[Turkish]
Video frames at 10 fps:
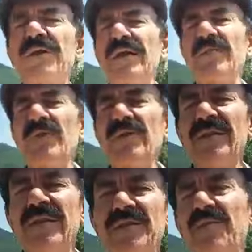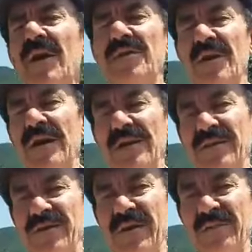Selim'in divan
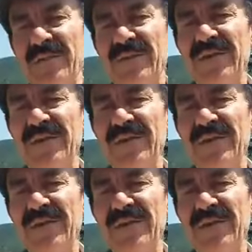şairliğini yapmış.